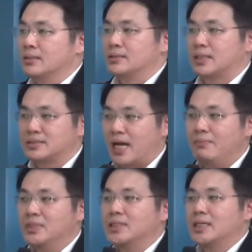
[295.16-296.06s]
ทางซ้าย
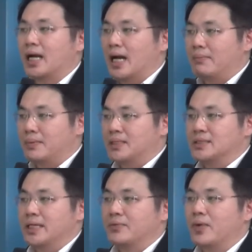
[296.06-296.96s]
มือนะครับก็
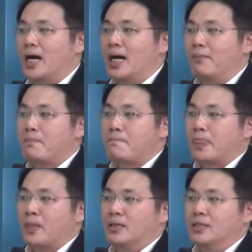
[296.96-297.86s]
จะเห็นว่า
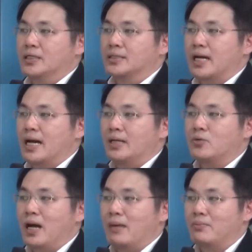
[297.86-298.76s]
ถ้าอนุ
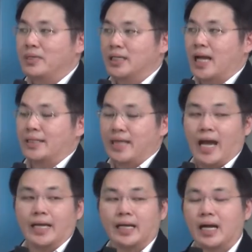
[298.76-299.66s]
ภาคมันมีขนาดใหญ่
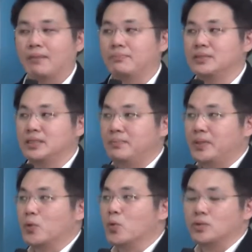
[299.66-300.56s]
นะครับพื้นที่
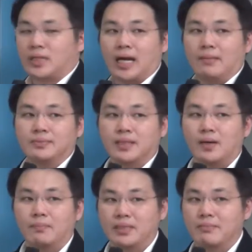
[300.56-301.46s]
ผิวนะครับต่อ
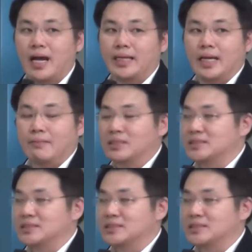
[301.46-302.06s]
ปริมาตรเนี่ยมัน